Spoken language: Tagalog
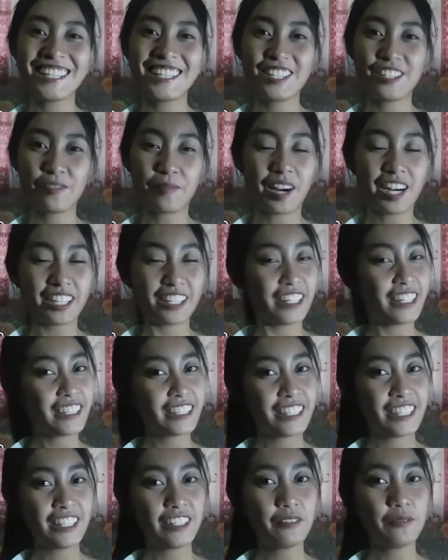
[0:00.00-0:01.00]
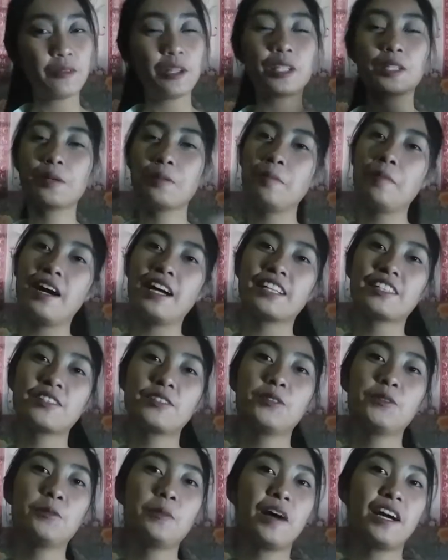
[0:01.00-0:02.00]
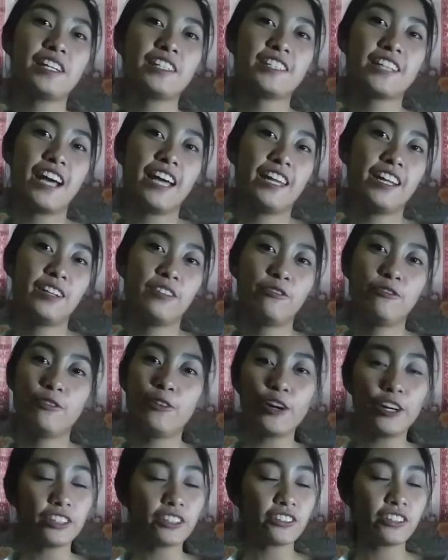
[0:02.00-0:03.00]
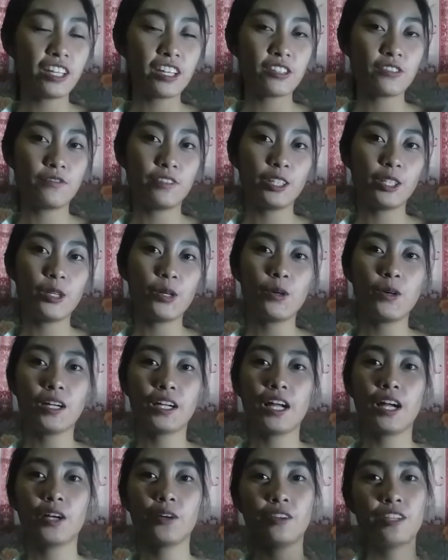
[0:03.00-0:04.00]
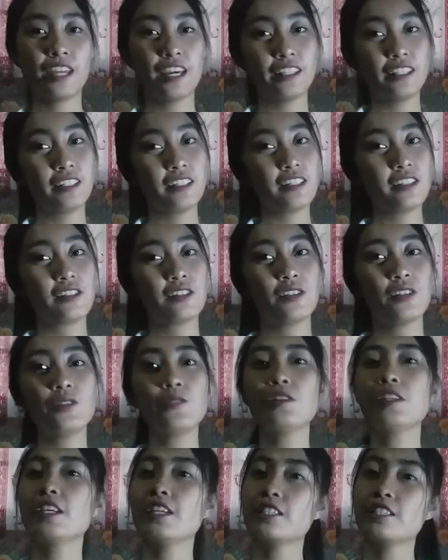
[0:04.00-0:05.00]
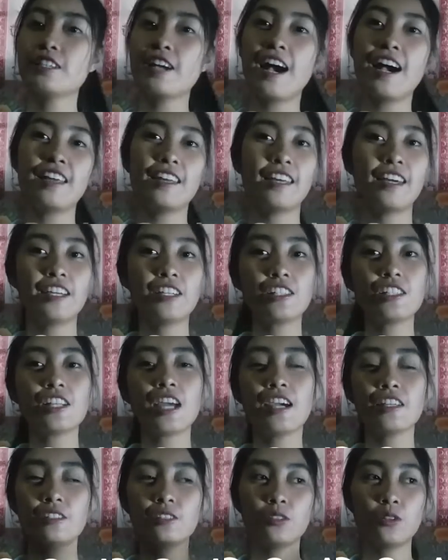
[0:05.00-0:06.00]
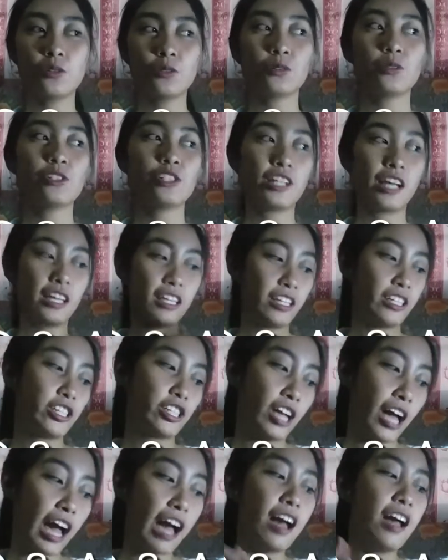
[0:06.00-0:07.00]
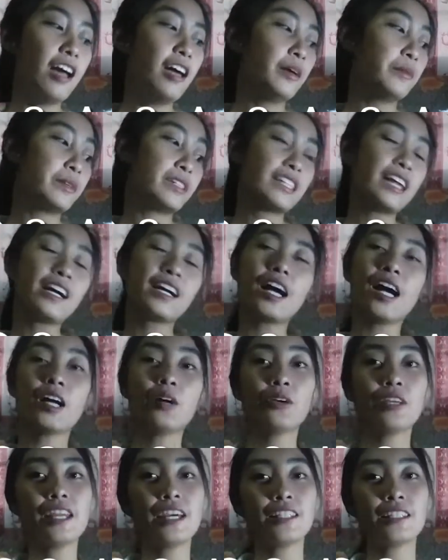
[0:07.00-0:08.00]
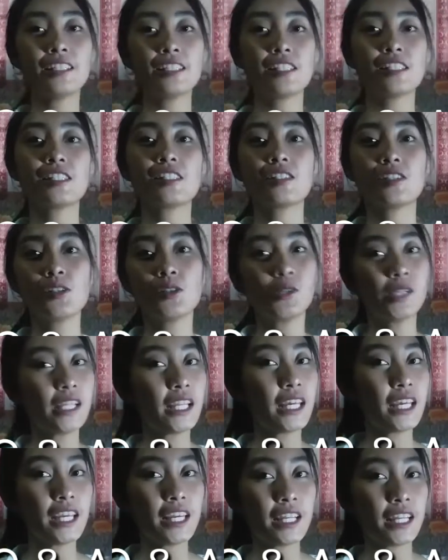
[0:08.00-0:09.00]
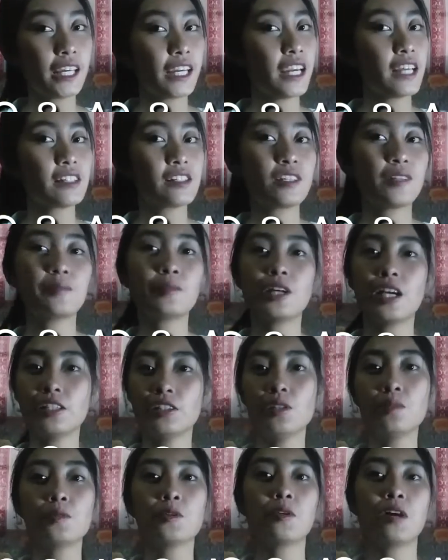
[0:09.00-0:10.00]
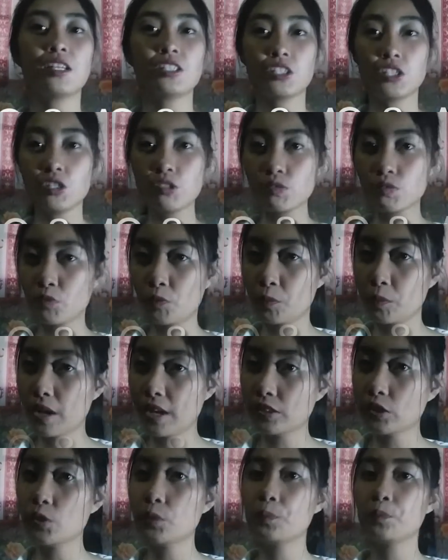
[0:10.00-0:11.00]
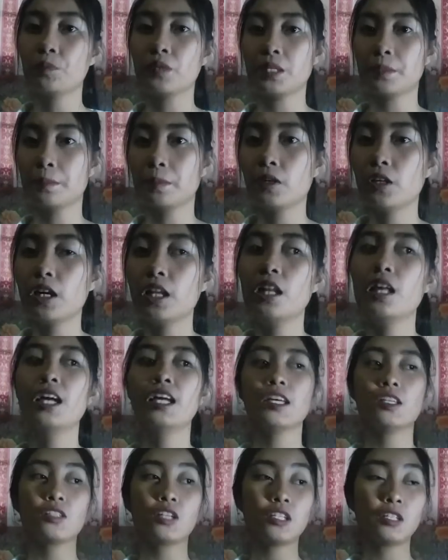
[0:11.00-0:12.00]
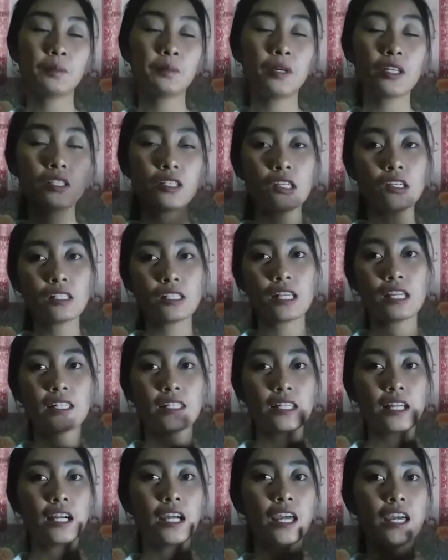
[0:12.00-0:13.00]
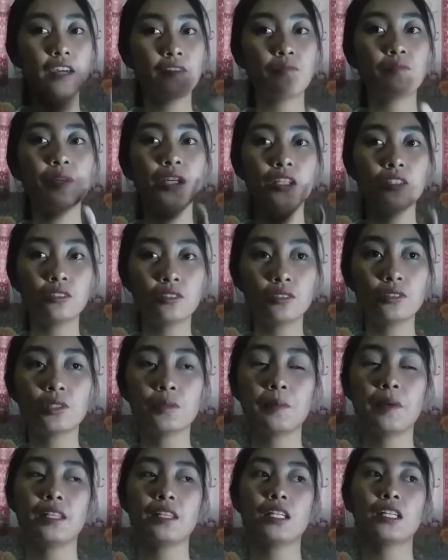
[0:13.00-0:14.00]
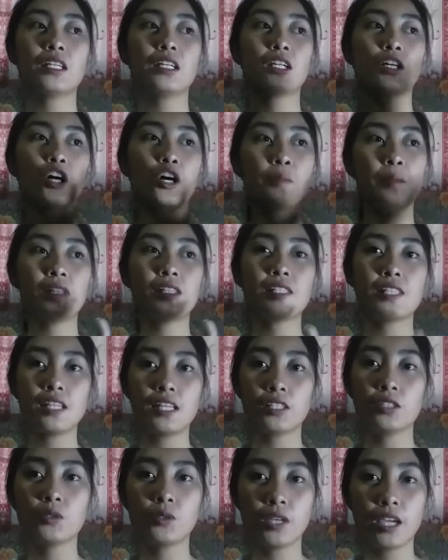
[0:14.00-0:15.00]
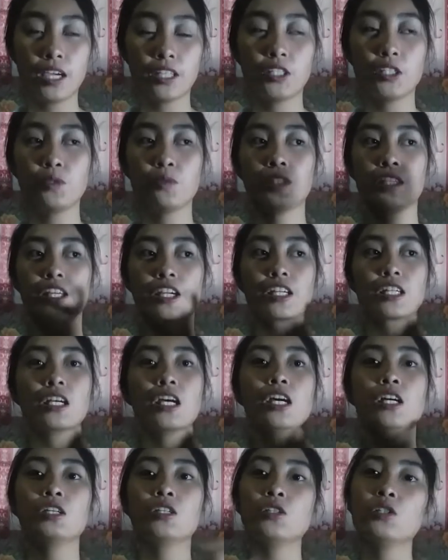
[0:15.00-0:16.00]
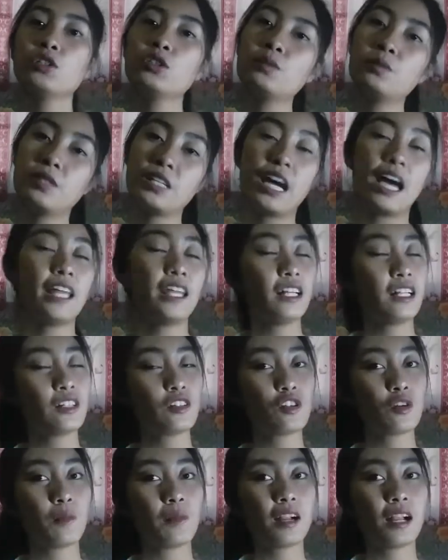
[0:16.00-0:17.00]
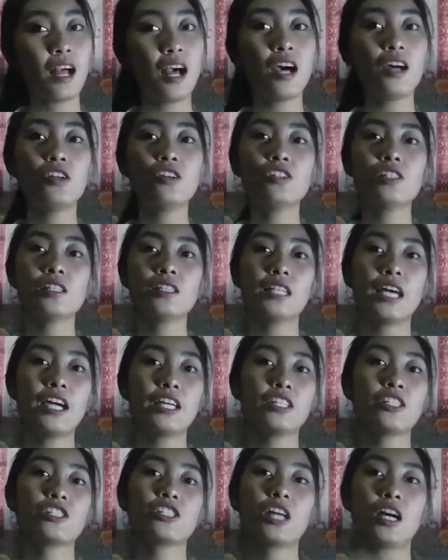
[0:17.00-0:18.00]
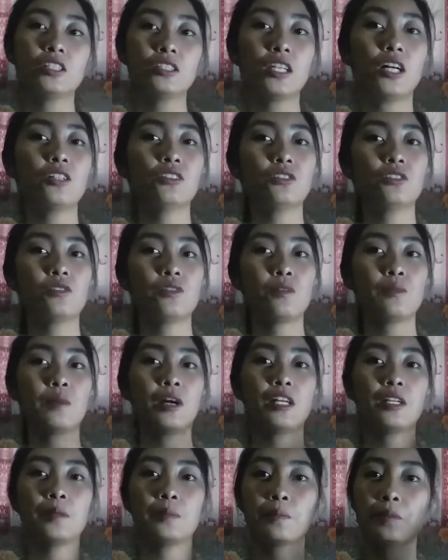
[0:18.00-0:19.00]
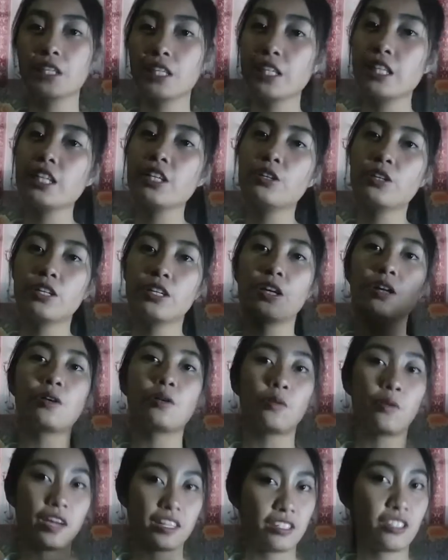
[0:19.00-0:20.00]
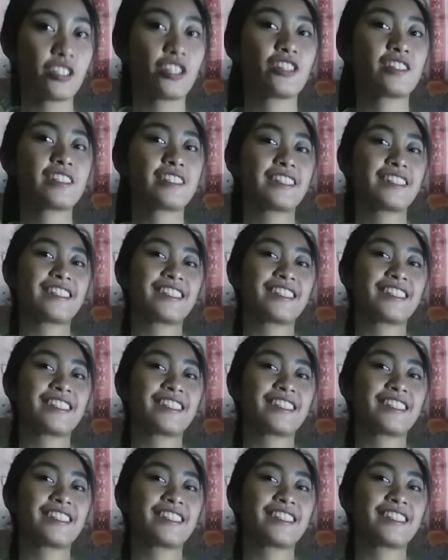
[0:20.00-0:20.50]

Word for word: This is Margaret Jane and welcome back to my channel. For today's video, ang gagawin natin is Q&A challenge. I don't know kung challenge siya. Basta ang gagawin natin is Q&A and I got some random questions from random people. So nagpost ako sa isang FB group and then nag-comment sila together with their YouTube channel. So magkakaroon din tayo ng shoutout doon sa mga napili ko na questions.